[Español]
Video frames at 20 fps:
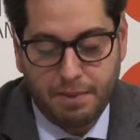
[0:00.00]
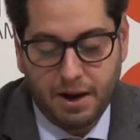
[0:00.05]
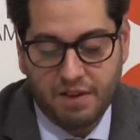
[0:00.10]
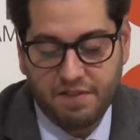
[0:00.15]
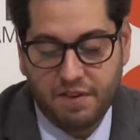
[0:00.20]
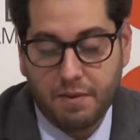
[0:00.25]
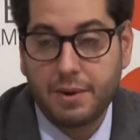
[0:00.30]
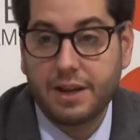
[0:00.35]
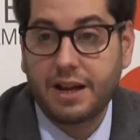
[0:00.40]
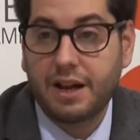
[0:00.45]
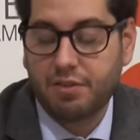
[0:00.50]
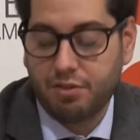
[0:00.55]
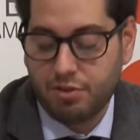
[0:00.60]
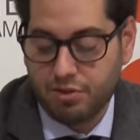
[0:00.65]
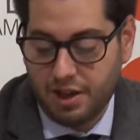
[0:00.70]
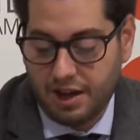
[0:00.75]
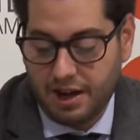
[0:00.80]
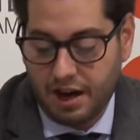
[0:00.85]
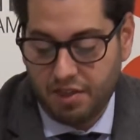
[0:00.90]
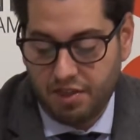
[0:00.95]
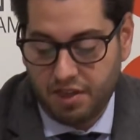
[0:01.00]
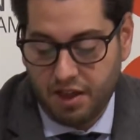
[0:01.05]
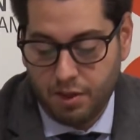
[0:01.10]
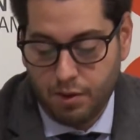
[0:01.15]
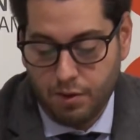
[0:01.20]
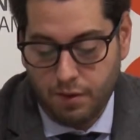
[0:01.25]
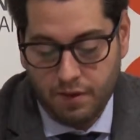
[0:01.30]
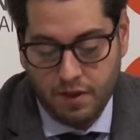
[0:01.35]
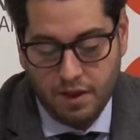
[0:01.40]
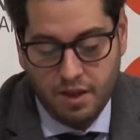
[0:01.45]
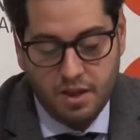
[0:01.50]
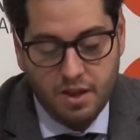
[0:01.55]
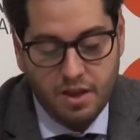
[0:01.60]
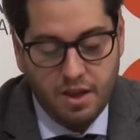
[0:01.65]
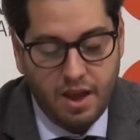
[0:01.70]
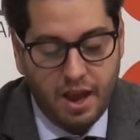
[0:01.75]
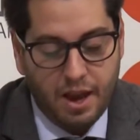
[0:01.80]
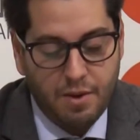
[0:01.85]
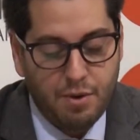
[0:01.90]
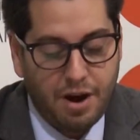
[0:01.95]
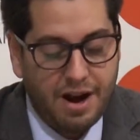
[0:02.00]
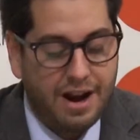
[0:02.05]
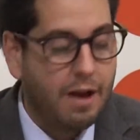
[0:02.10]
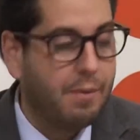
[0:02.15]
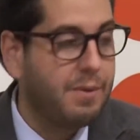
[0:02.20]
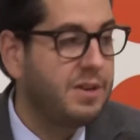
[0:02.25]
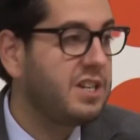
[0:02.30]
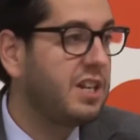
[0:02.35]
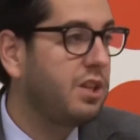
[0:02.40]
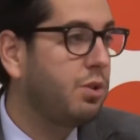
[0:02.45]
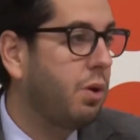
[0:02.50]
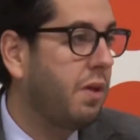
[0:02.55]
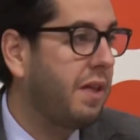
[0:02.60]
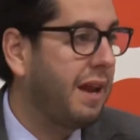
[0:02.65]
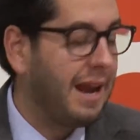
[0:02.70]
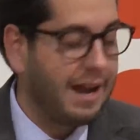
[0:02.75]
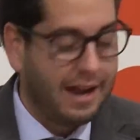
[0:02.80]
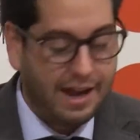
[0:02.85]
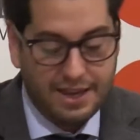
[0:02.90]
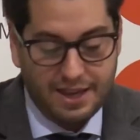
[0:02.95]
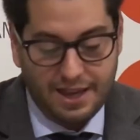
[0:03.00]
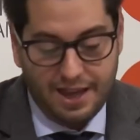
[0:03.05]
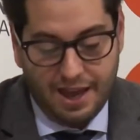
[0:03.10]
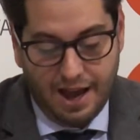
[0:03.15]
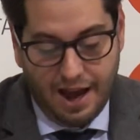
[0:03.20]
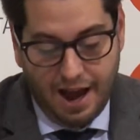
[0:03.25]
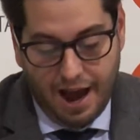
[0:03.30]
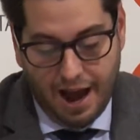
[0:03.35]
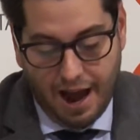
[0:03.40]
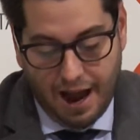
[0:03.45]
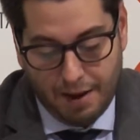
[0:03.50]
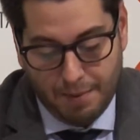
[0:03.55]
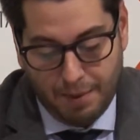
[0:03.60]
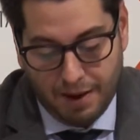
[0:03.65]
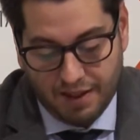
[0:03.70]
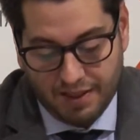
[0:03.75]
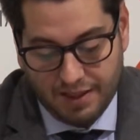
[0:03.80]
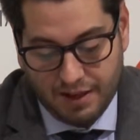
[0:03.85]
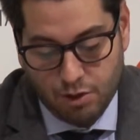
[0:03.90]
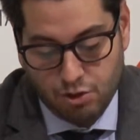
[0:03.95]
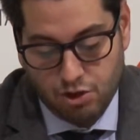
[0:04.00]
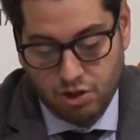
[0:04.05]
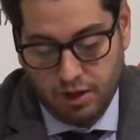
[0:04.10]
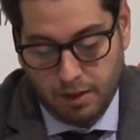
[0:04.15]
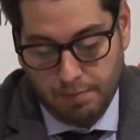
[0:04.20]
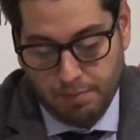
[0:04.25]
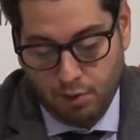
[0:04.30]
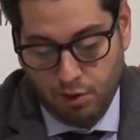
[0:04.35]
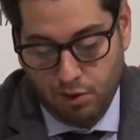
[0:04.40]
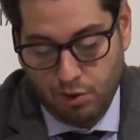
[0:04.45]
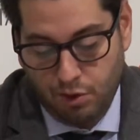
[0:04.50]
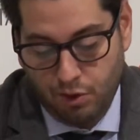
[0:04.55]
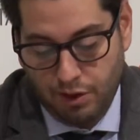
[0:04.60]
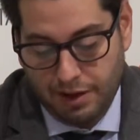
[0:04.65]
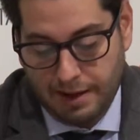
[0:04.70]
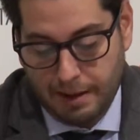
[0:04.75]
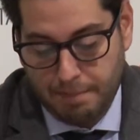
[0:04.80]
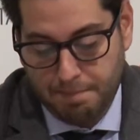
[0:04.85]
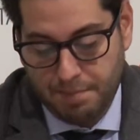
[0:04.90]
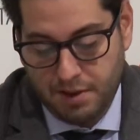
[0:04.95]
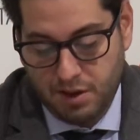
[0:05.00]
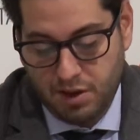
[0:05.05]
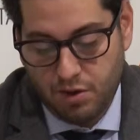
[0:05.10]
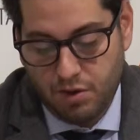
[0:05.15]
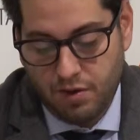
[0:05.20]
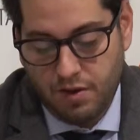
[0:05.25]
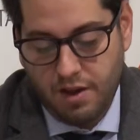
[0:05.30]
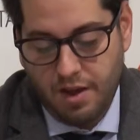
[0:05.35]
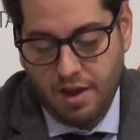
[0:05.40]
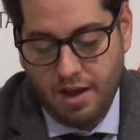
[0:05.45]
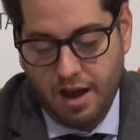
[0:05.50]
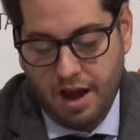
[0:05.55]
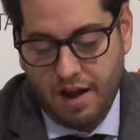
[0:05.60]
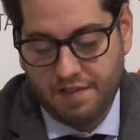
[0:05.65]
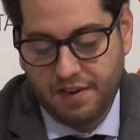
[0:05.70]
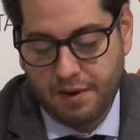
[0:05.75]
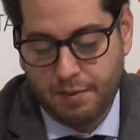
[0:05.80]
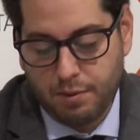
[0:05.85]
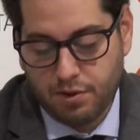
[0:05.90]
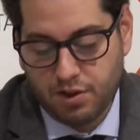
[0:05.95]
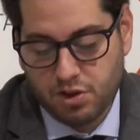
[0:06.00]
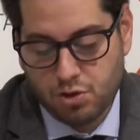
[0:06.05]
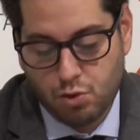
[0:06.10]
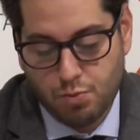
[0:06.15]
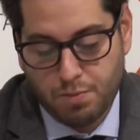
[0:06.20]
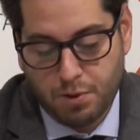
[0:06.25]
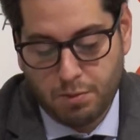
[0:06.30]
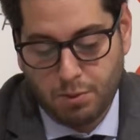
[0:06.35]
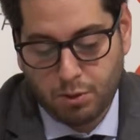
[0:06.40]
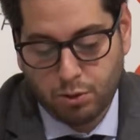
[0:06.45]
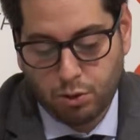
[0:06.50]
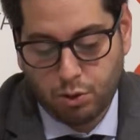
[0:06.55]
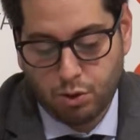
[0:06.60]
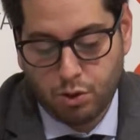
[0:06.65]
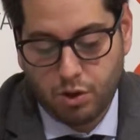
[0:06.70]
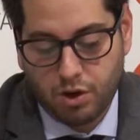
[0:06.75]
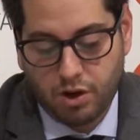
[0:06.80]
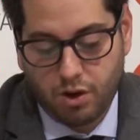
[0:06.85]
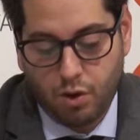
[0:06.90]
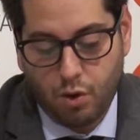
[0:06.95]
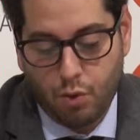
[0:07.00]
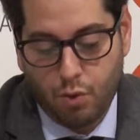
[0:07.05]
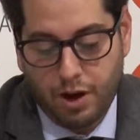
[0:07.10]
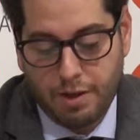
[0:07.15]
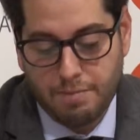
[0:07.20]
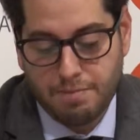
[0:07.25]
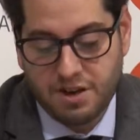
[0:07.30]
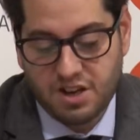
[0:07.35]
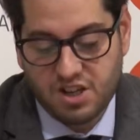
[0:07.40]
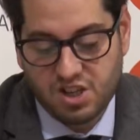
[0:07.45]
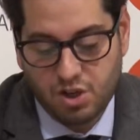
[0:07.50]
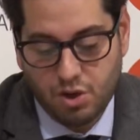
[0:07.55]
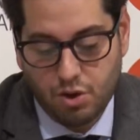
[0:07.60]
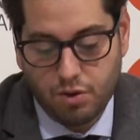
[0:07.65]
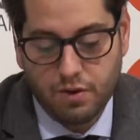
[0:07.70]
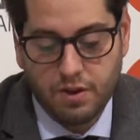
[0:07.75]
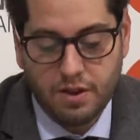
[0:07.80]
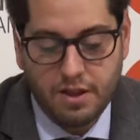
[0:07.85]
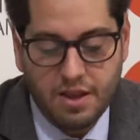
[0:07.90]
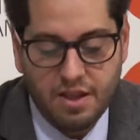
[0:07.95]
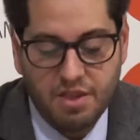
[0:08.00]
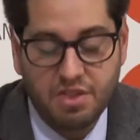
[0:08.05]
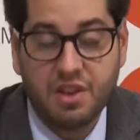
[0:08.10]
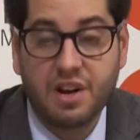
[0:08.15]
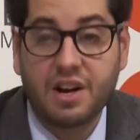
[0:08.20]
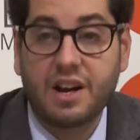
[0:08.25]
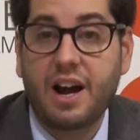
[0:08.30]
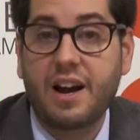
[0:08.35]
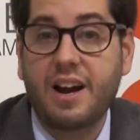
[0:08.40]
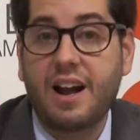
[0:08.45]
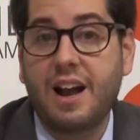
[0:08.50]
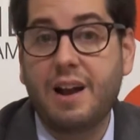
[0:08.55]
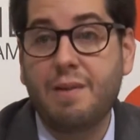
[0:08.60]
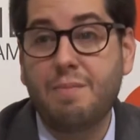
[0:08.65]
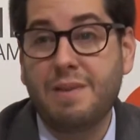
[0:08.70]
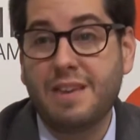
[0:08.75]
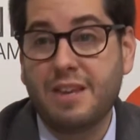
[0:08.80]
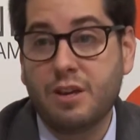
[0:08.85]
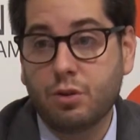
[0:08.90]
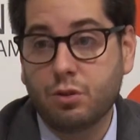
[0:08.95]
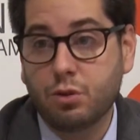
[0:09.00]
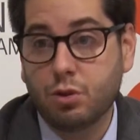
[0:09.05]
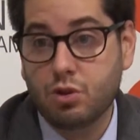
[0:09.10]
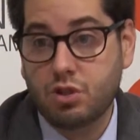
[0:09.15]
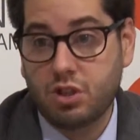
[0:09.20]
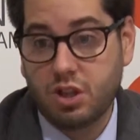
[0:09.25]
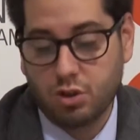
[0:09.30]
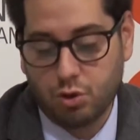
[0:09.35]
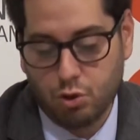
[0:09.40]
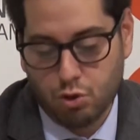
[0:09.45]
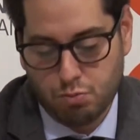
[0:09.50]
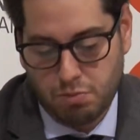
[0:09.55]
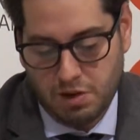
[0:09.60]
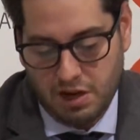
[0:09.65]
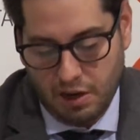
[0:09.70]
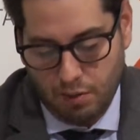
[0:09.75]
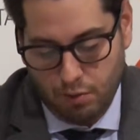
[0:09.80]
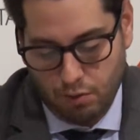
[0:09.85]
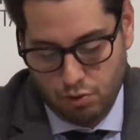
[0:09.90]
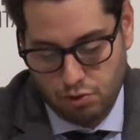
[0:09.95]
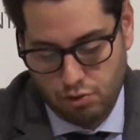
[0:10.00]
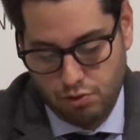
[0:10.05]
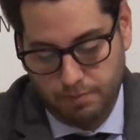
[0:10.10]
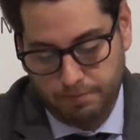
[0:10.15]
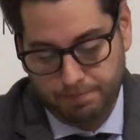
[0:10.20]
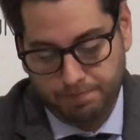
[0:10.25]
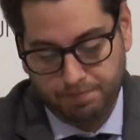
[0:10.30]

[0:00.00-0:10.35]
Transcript: para fabricación de calzado en una nave situada en la calle Albarderos, en el polígono del Campillo, a favor de su promotor, con una inversión cercana al millón doscientos euros.